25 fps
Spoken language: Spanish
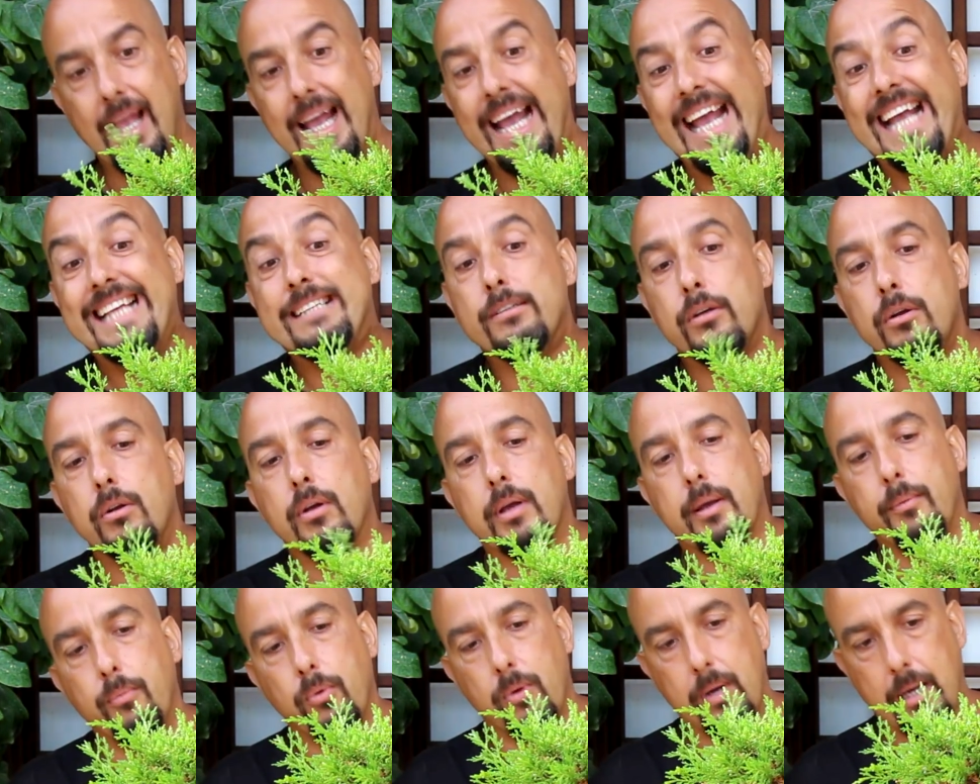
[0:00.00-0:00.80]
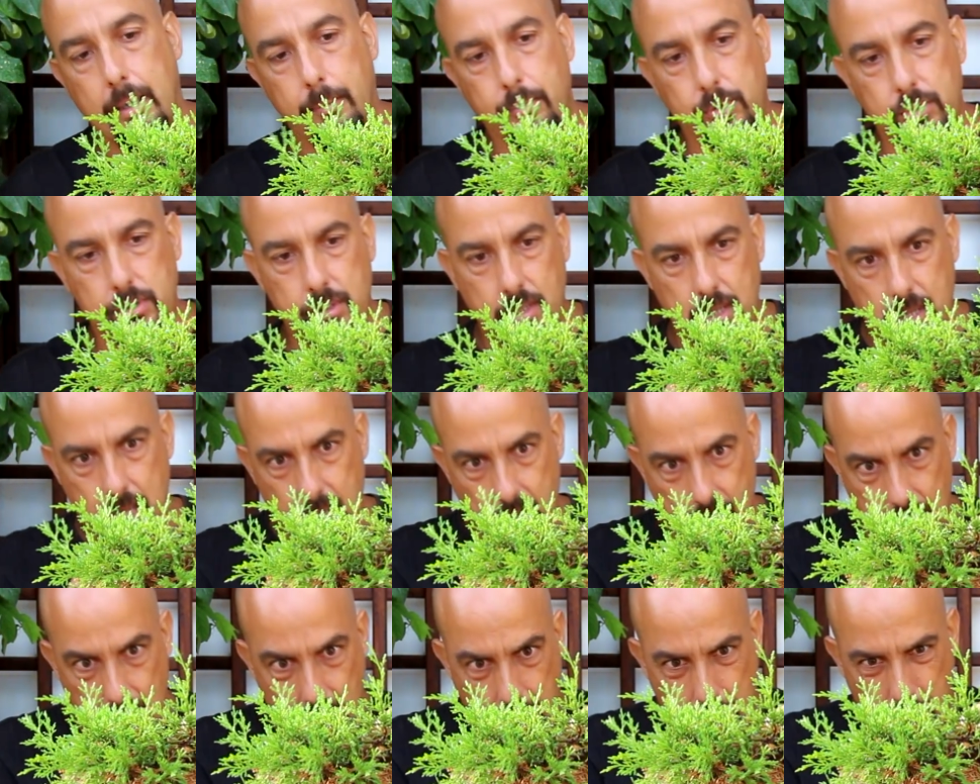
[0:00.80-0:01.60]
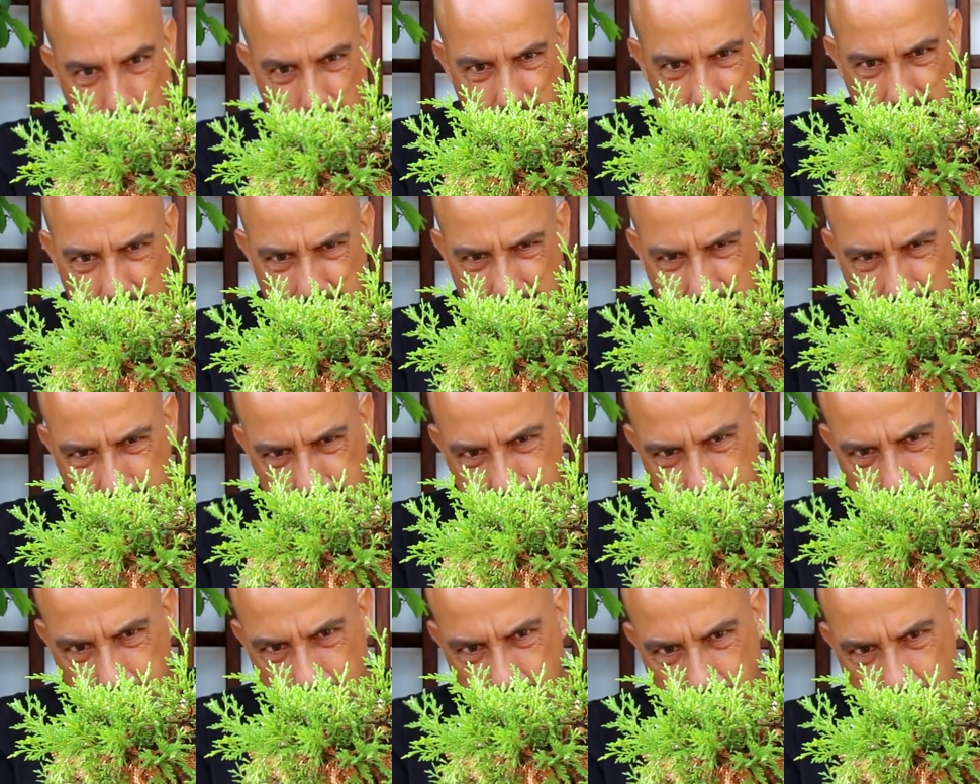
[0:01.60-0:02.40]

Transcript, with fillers: Eso es lo que buscamos. Pues nada,